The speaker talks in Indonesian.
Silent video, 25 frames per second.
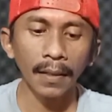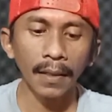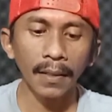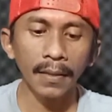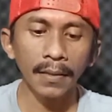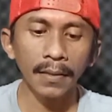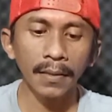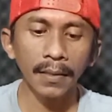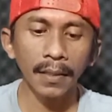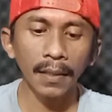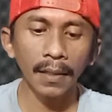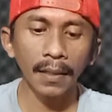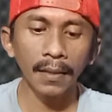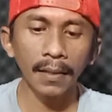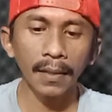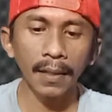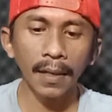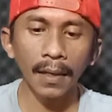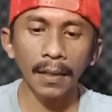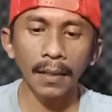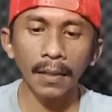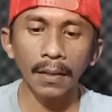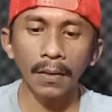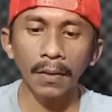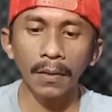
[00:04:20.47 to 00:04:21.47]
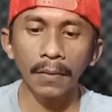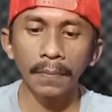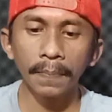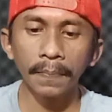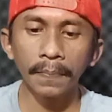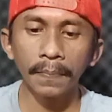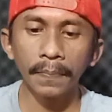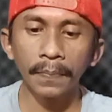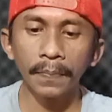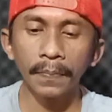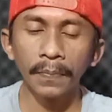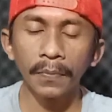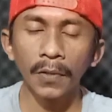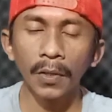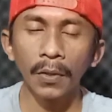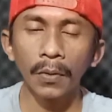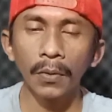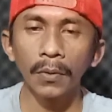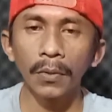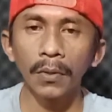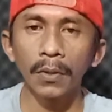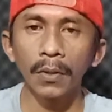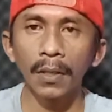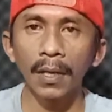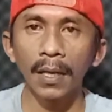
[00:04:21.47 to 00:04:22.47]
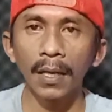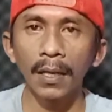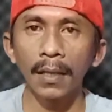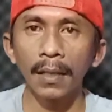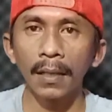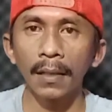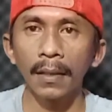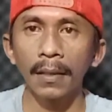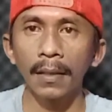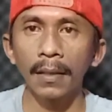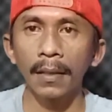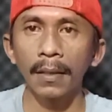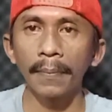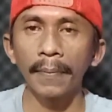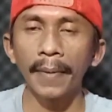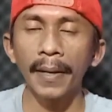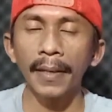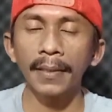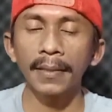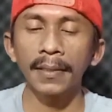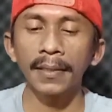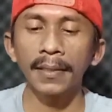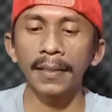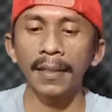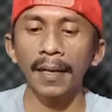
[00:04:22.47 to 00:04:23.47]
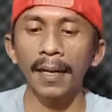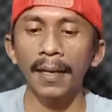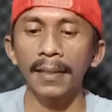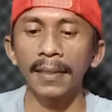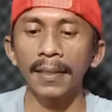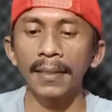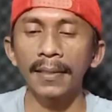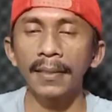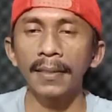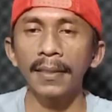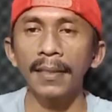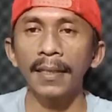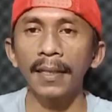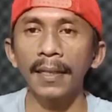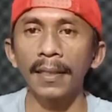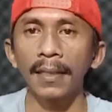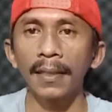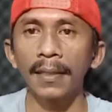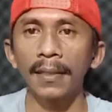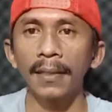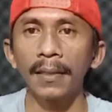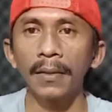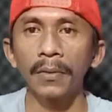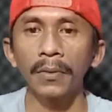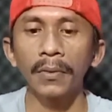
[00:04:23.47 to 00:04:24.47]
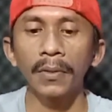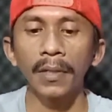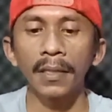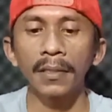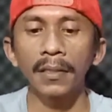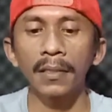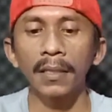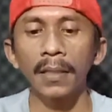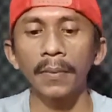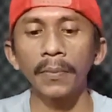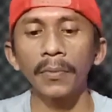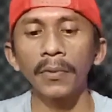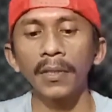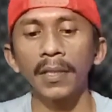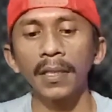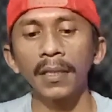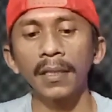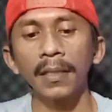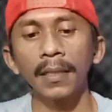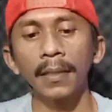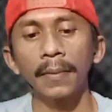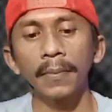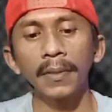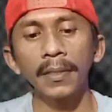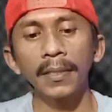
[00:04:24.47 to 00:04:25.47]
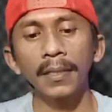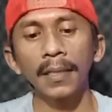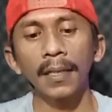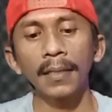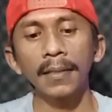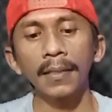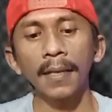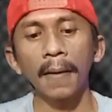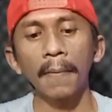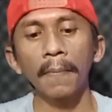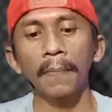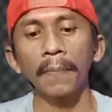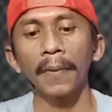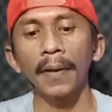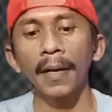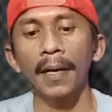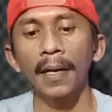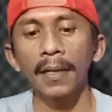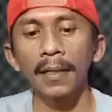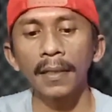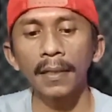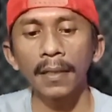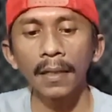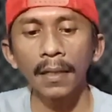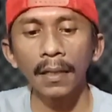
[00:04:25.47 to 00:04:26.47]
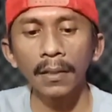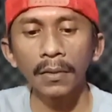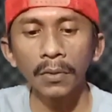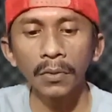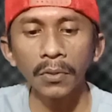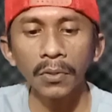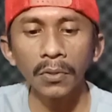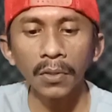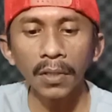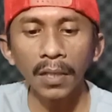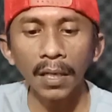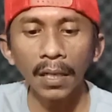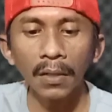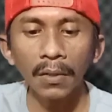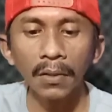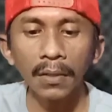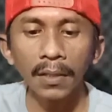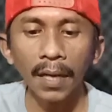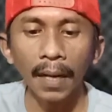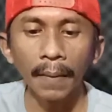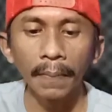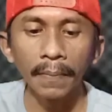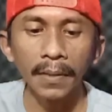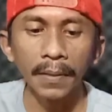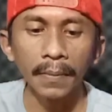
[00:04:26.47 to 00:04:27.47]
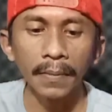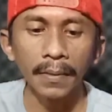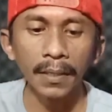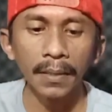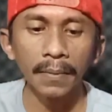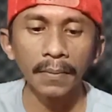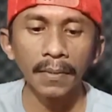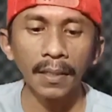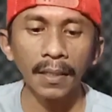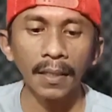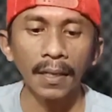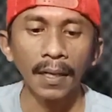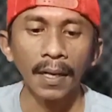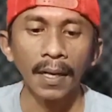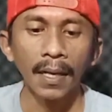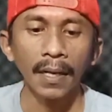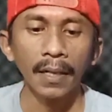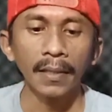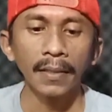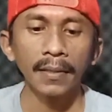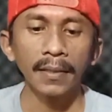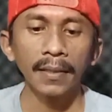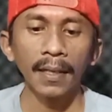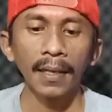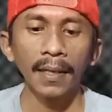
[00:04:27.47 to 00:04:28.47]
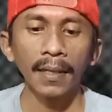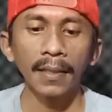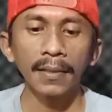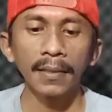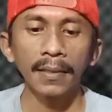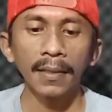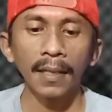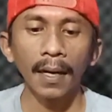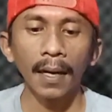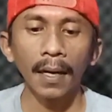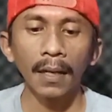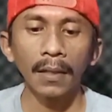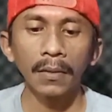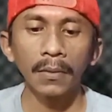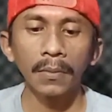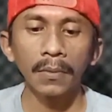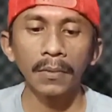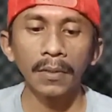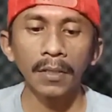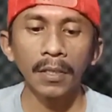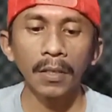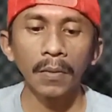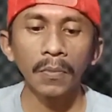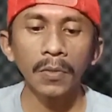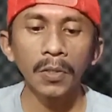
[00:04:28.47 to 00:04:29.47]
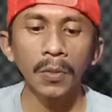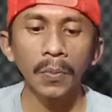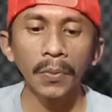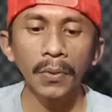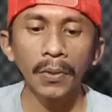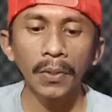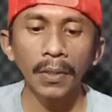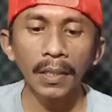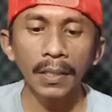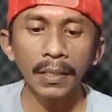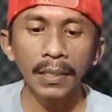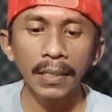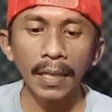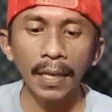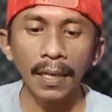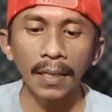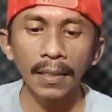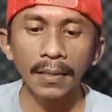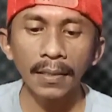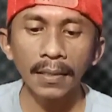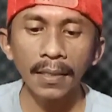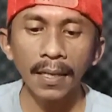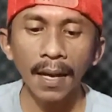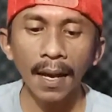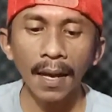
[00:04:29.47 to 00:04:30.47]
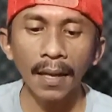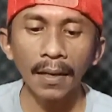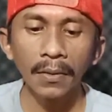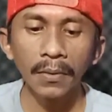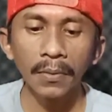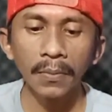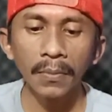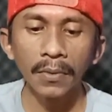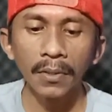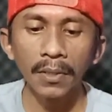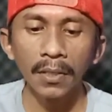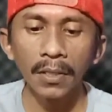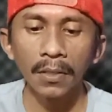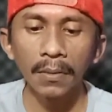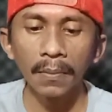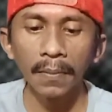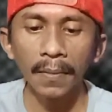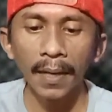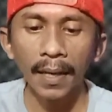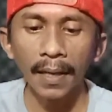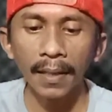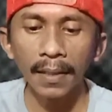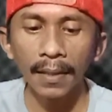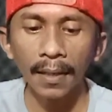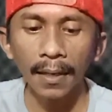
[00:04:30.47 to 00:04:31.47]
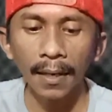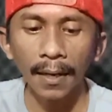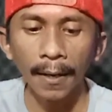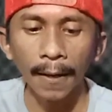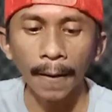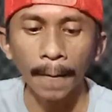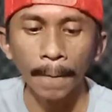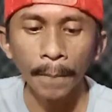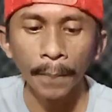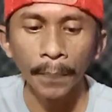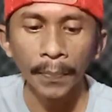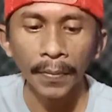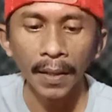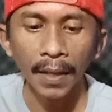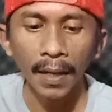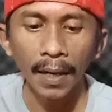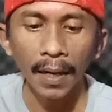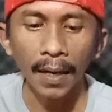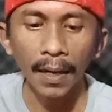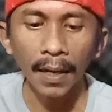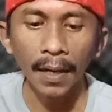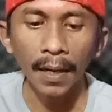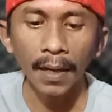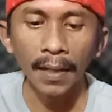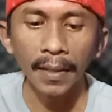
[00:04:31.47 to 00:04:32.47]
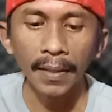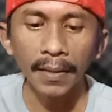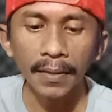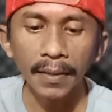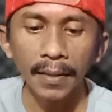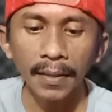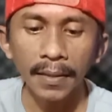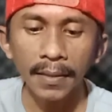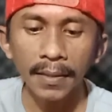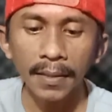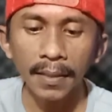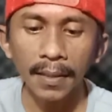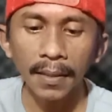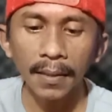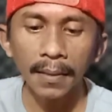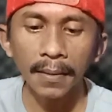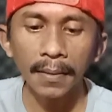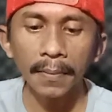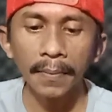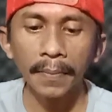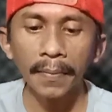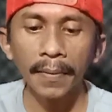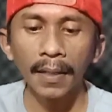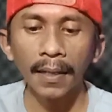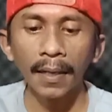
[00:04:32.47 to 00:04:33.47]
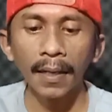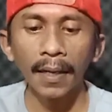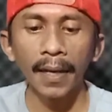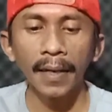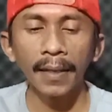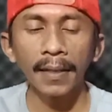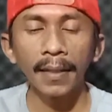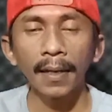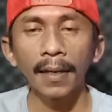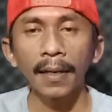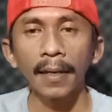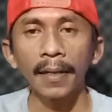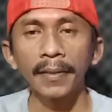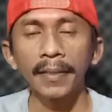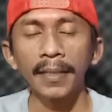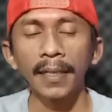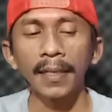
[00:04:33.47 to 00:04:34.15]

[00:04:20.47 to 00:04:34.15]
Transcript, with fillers: Tixil drag knob untuk uh, max dragnya sendiri di ukuran 1000 ini dia bisa sampai uh, 7 kg teman-teman. CNC aluminium spool, CNC aluminium handle, uh, interchangeable handle.